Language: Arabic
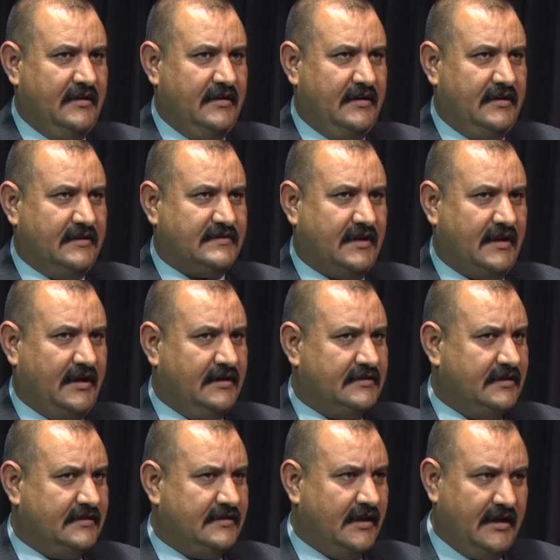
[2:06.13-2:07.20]
آه، صراحة
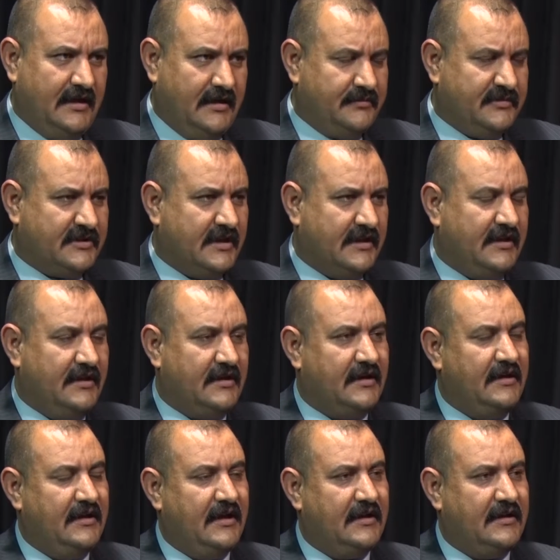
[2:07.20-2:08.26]
تألمت كثيرا
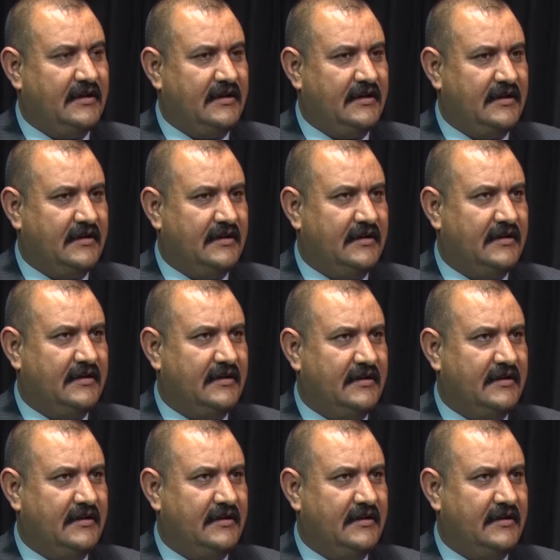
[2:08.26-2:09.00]
لأننا